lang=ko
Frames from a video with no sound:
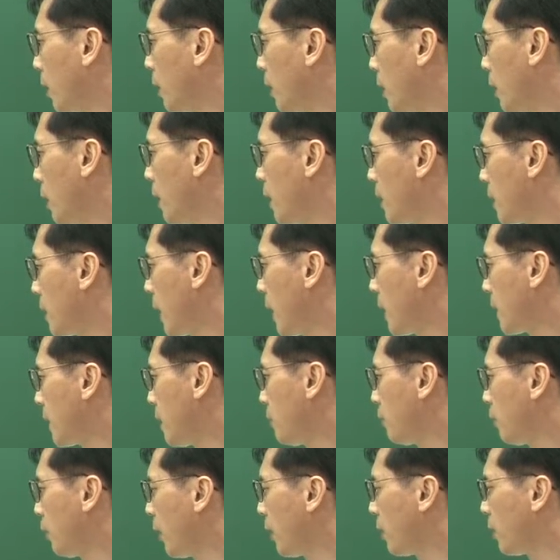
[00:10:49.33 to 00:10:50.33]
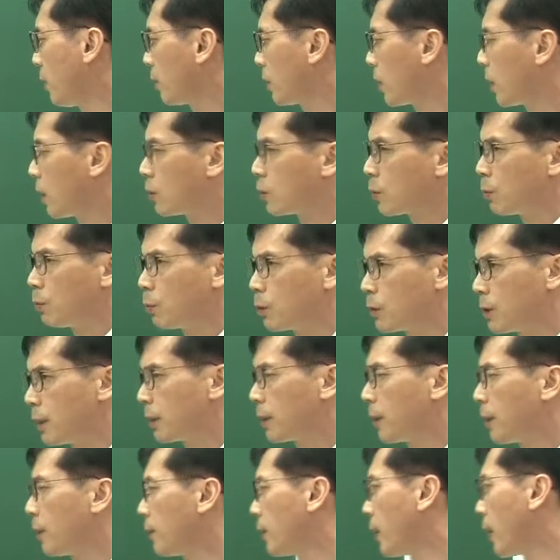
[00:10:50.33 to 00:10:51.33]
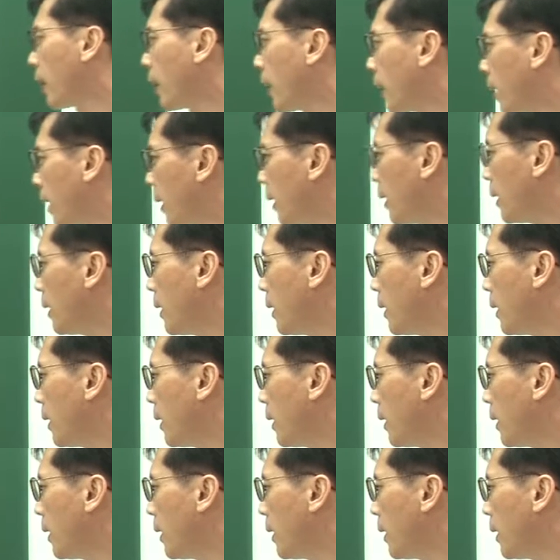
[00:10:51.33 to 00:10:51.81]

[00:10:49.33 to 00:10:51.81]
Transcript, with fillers: 이 자제문의 형태를 좀 보셔야 되는데